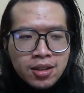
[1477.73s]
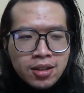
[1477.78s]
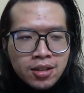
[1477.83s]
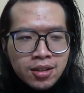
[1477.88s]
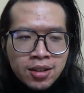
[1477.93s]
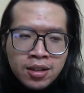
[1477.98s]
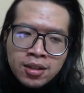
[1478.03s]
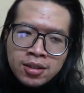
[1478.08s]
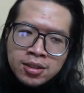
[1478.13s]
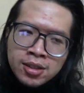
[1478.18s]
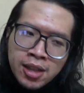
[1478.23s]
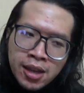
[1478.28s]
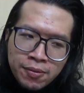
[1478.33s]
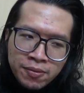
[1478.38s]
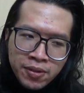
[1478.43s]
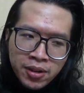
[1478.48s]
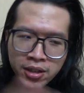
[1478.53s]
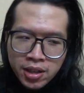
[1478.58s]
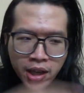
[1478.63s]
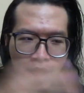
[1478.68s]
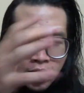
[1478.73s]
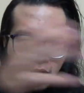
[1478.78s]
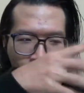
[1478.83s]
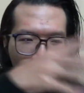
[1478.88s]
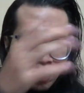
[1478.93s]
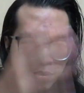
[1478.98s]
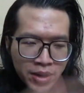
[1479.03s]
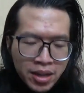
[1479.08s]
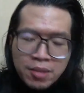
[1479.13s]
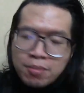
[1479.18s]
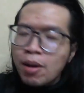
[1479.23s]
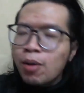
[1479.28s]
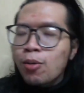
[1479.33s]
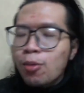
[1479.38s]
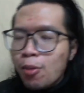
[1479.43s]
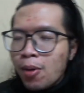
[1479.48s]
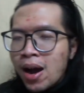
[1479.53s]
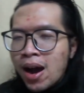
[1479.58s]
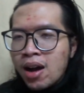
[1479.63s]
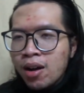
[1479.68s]
à, xếp vào những cái con mà ít bóng
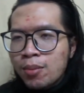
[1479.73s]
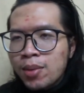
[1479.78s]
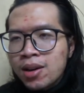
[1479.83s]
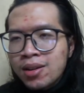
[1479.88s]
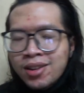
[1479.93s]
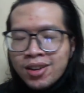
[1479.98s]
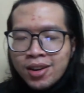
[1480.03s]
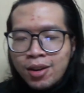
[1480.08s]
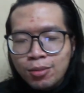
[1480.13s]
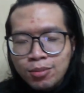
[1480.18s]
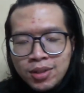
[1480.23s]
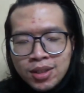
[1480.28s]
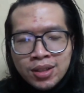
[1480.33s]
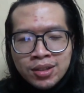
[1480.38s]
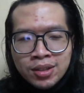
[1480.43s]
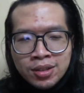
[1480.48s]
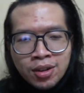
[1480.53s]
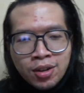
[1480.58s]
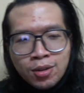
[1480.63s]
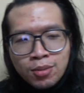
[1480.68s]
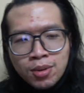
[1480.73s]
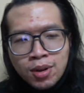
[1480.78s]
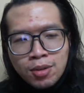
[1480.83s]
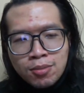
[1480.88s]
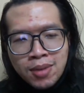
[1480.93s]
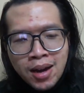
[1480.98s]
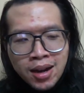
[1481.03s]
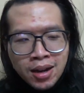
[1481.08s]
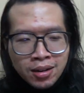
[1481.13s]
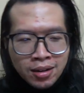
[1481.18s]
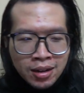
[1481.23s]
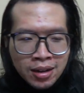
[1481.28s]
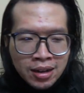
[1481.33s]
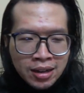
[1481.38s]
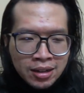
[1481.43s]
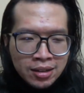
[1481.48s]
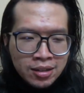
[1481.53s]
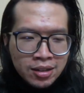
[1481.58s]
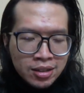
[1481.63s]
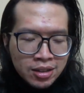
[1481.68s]
quá ở bước khởi động thì nó cũng không hẳn là
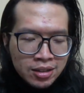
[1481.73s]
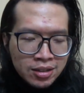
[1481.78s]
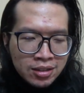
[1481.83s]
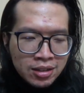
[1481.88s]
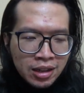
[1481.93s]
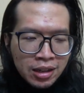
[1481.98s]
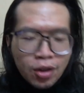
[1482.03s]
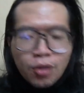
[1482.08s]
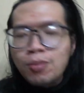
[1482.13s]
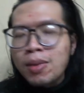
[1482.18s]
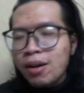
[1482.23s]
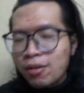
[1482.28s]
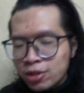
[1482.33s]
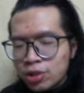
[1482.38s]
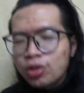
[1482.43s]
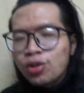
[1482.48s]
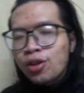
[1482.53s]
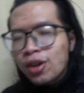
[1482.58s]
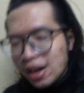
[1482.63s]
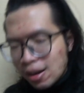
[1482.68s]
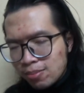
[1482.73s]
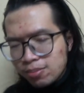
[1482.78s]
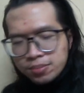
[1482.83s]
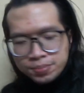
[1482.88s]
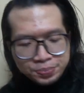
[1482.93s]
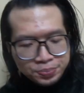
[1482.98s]
là công bằng cho nó lắm